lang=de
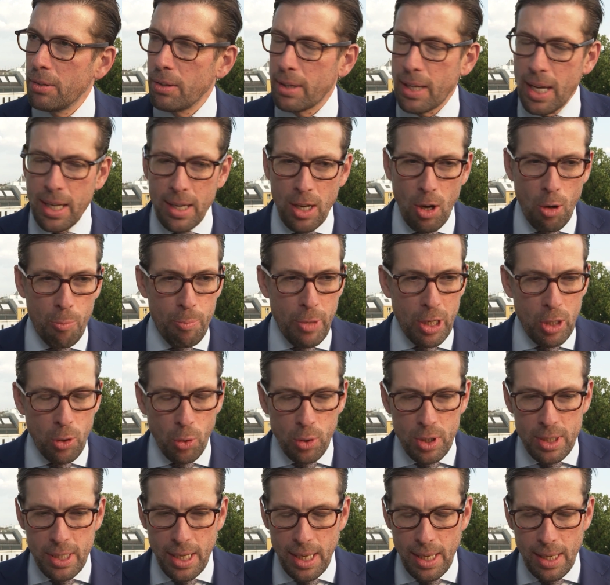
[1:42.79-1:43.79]
Also gerne auch mit
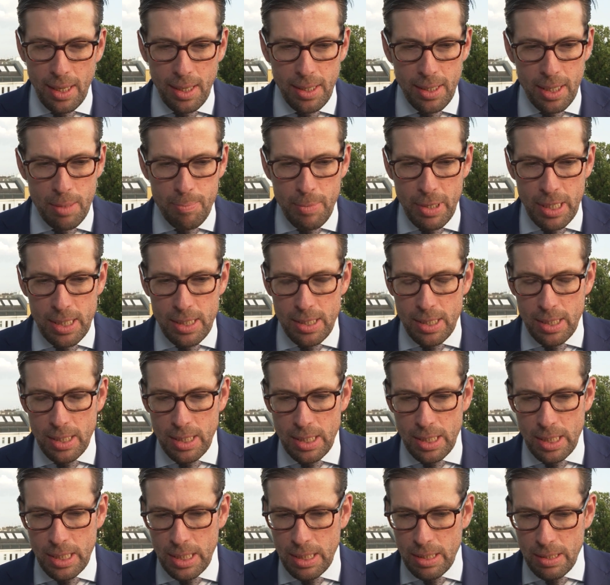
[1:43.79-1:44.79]
Hotels, mit,
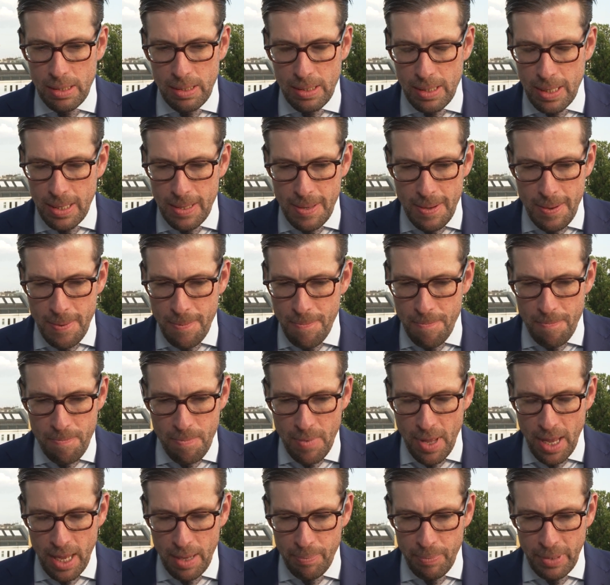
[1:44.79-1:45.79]
äh,
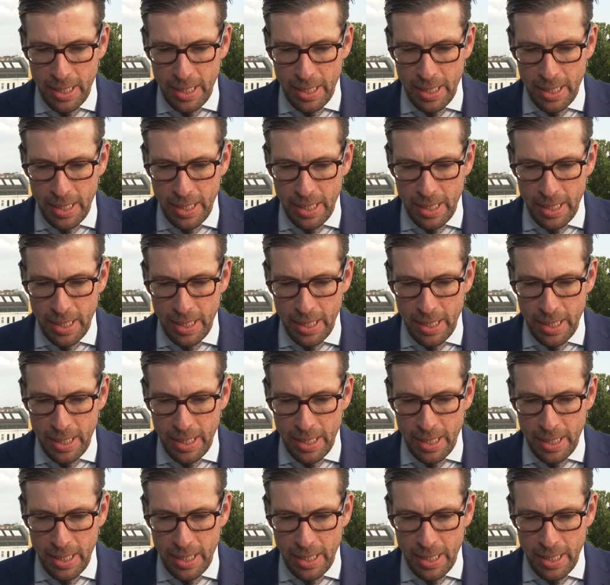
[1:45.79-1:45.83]
ähm,